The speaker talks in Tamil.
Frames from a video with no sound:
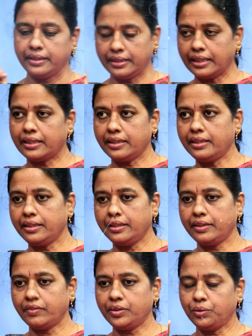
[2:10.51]
இன்னைக்கு
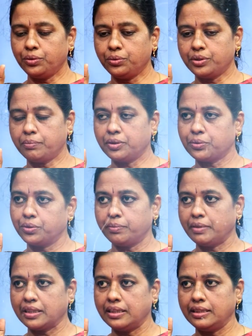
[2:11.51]
வந்து ஒரு நூற்றம்பது
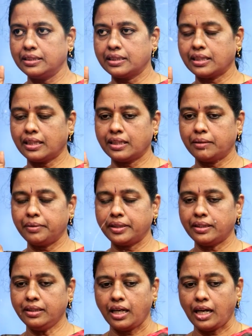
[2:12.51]
குடும்பங்கள் இருக்கிறாங்க
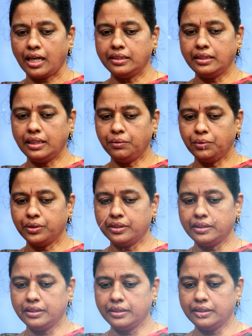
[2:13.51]
அப்படின்னா அதில் ஒரு
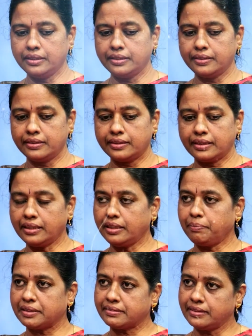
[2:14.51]
தேர்ட்டி
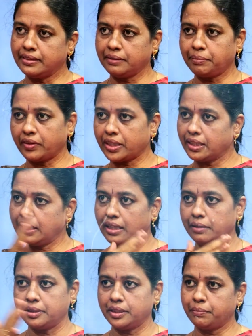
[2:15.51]
பர்சன்ட் இப்போ வரைக்கும்
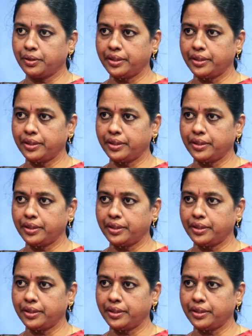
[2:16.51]
காலி பண்ணிட்டு